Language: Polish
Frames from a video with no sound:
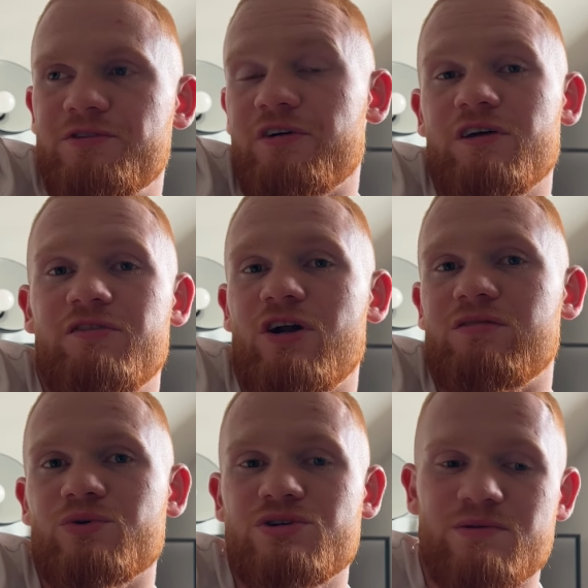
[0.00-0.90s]

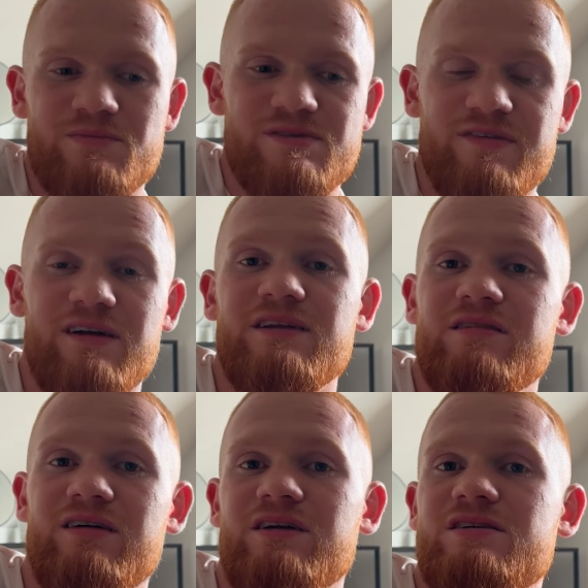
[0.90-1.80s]
kwalifikował się z walki na
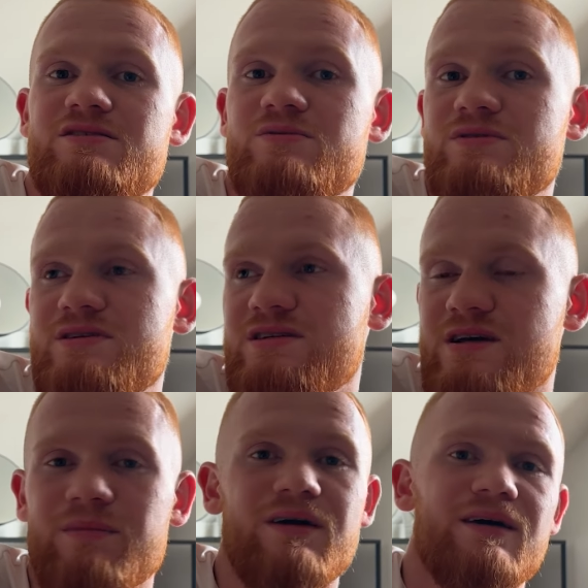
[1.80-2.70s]
walkę z
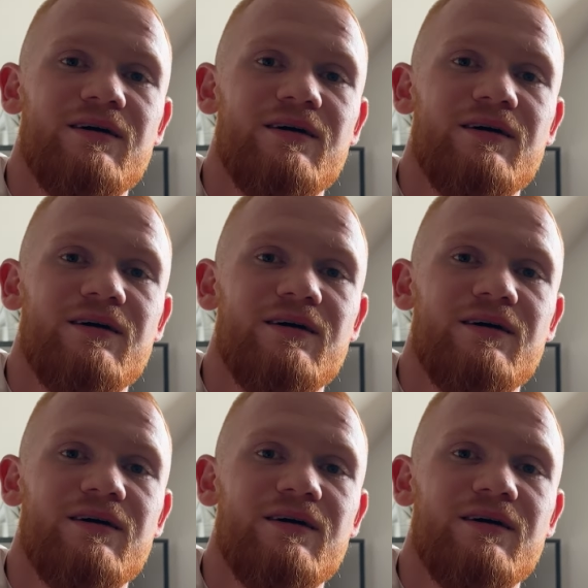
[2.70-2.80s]
sukcesem